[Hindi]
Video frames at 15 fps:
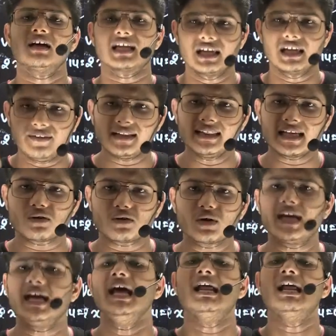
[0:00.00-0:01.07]
गिवेन
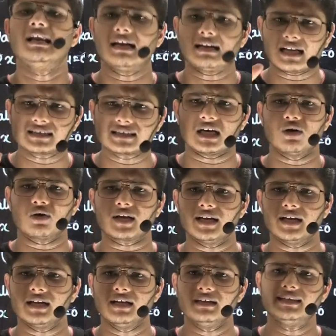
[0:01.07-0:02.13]
देखोगे लटक जाओगे
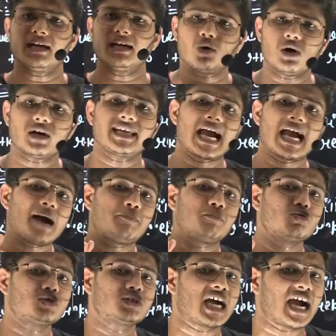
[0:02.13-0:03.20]
देखो क्या
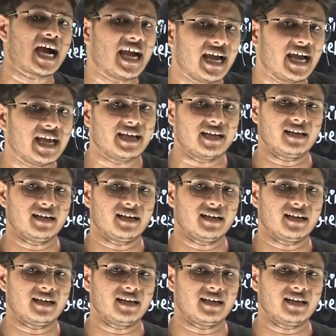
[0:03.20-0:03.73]
पूछा है